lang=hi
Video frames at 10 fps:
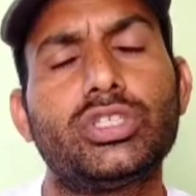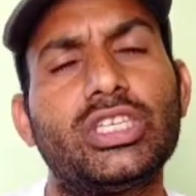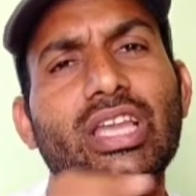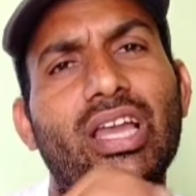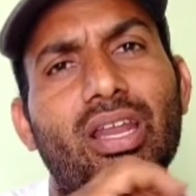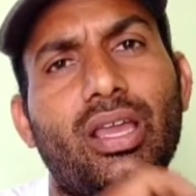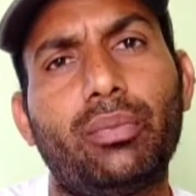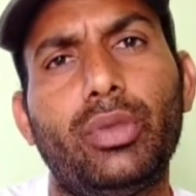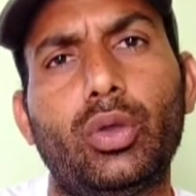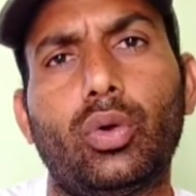उसकी अगर
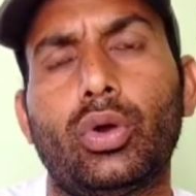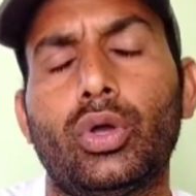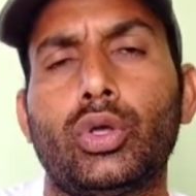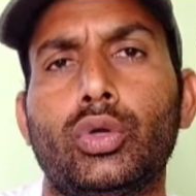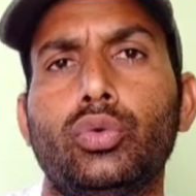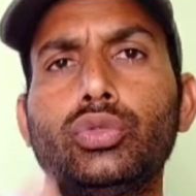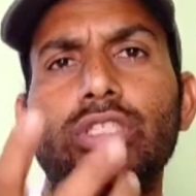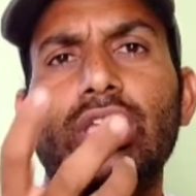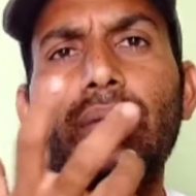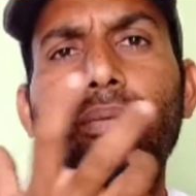कमी हो
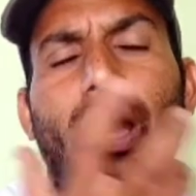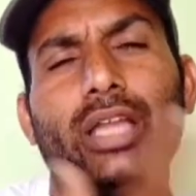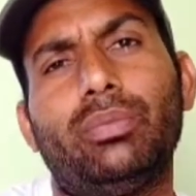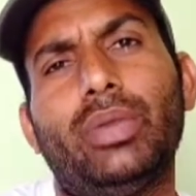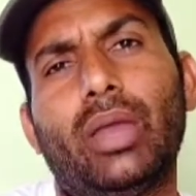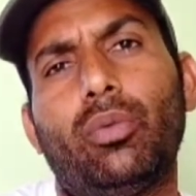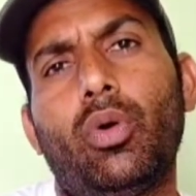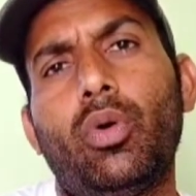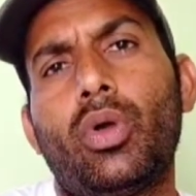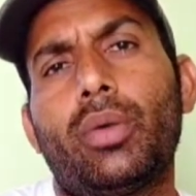उसके बाद भी है
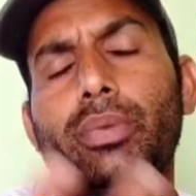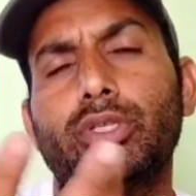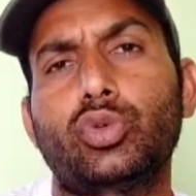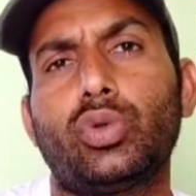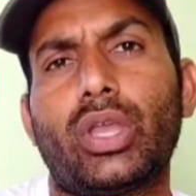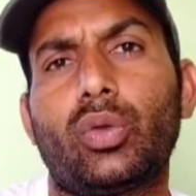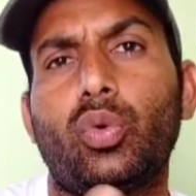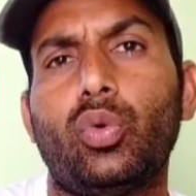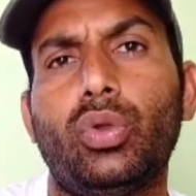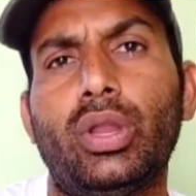वो पशु के
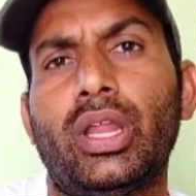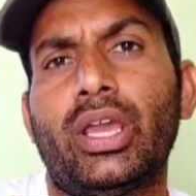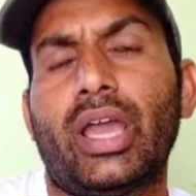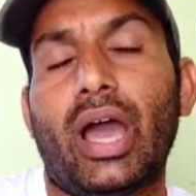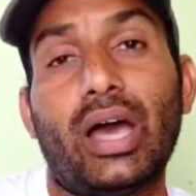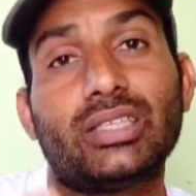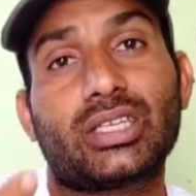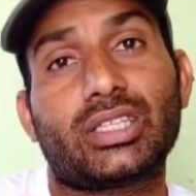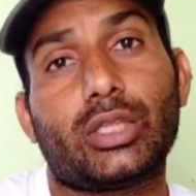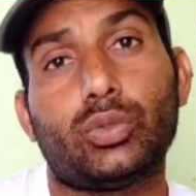खून आ
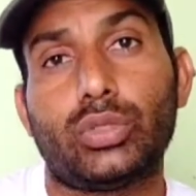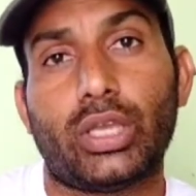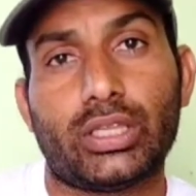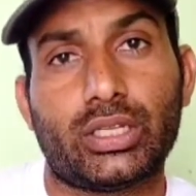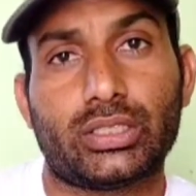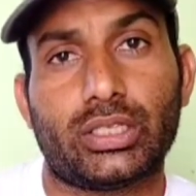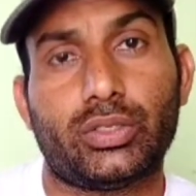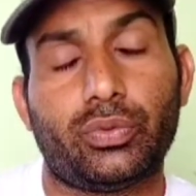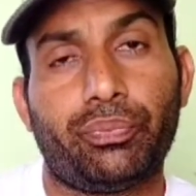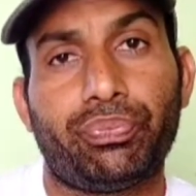सकता है दूध के अंदर
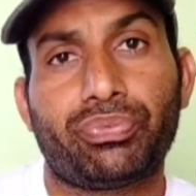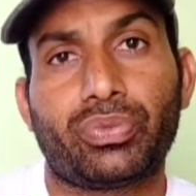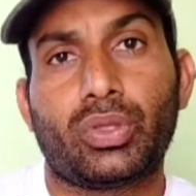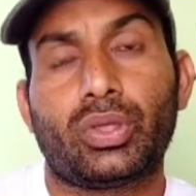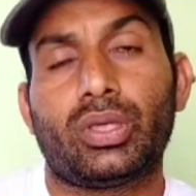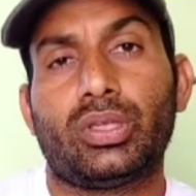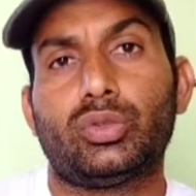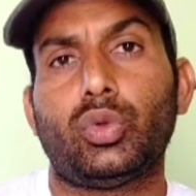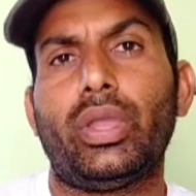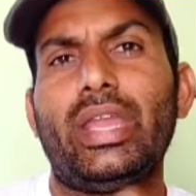साथियों
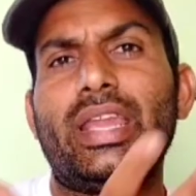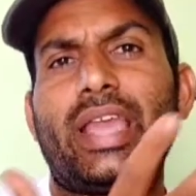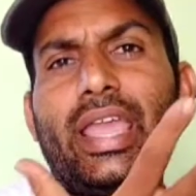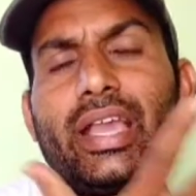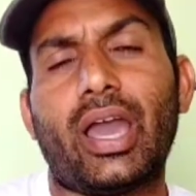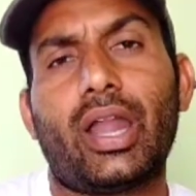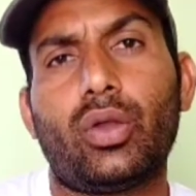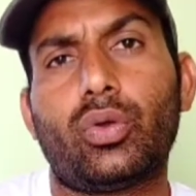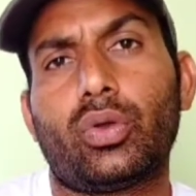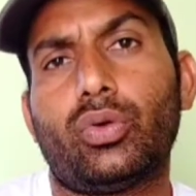तो इन कई
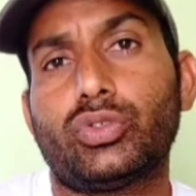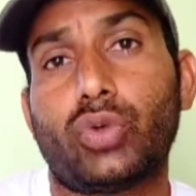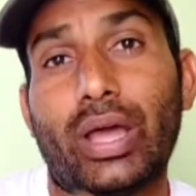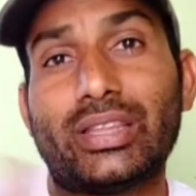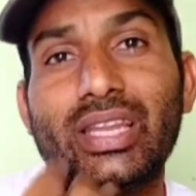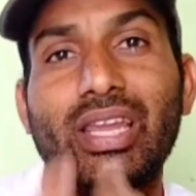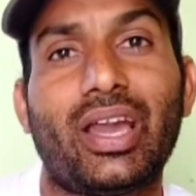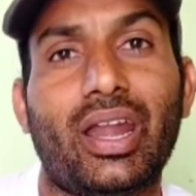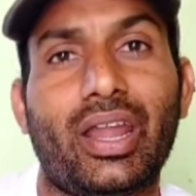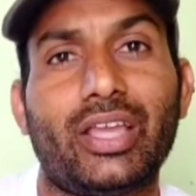कारणों को जो
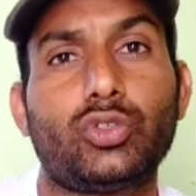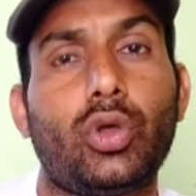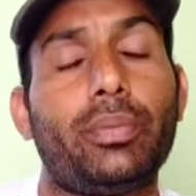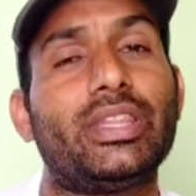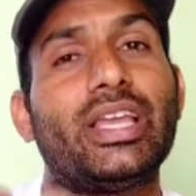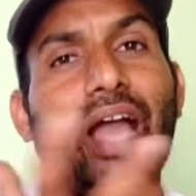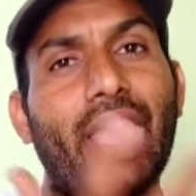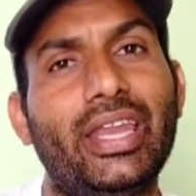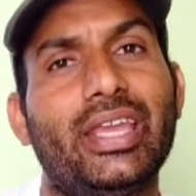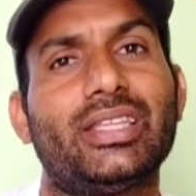आंतरिक कारण है जो हमें
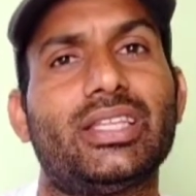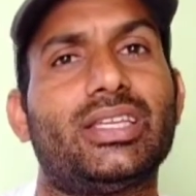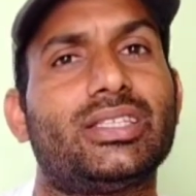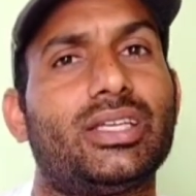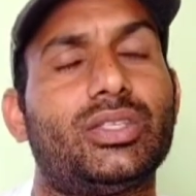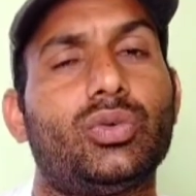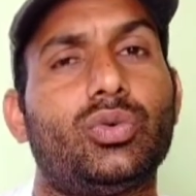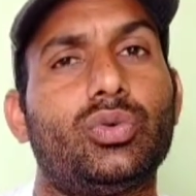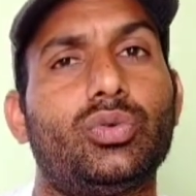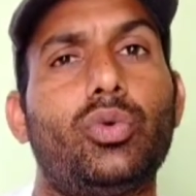दिखाई नहीं देते
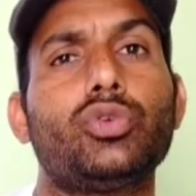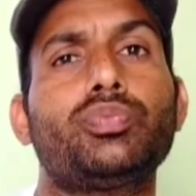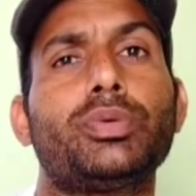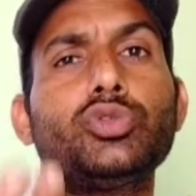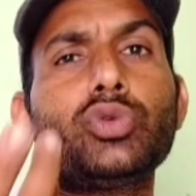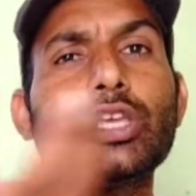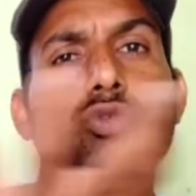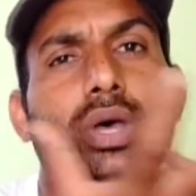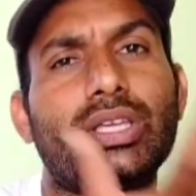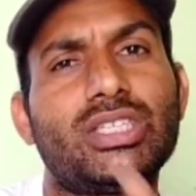साथियों वो उस पशु के
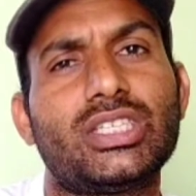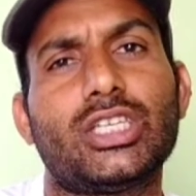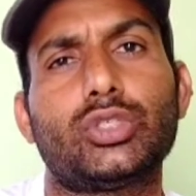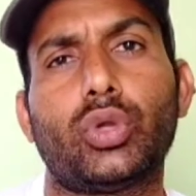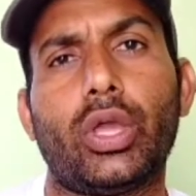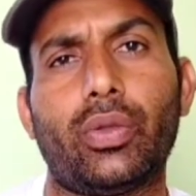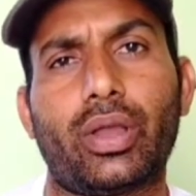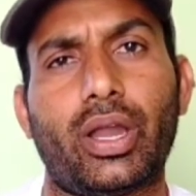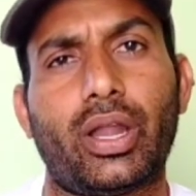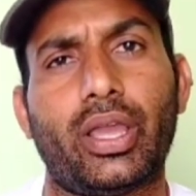स्वास्थ्य से जुड़े
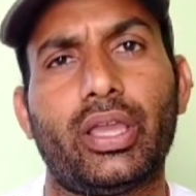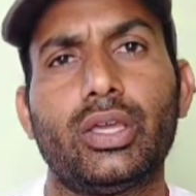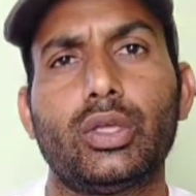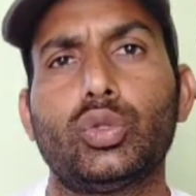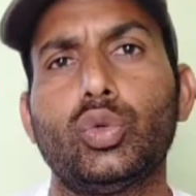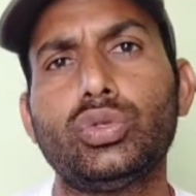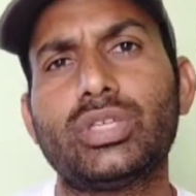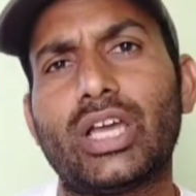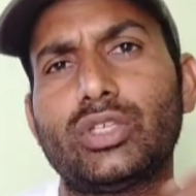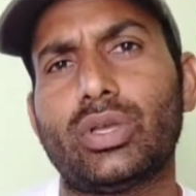हुए कारण है
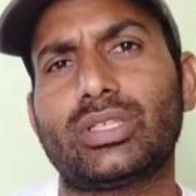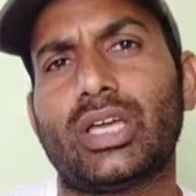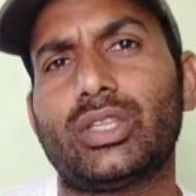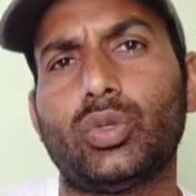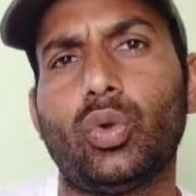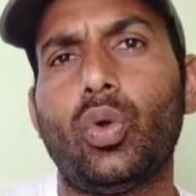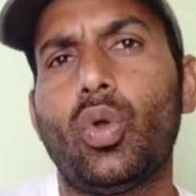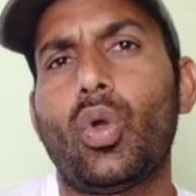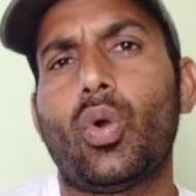दूसरा जो है साथियों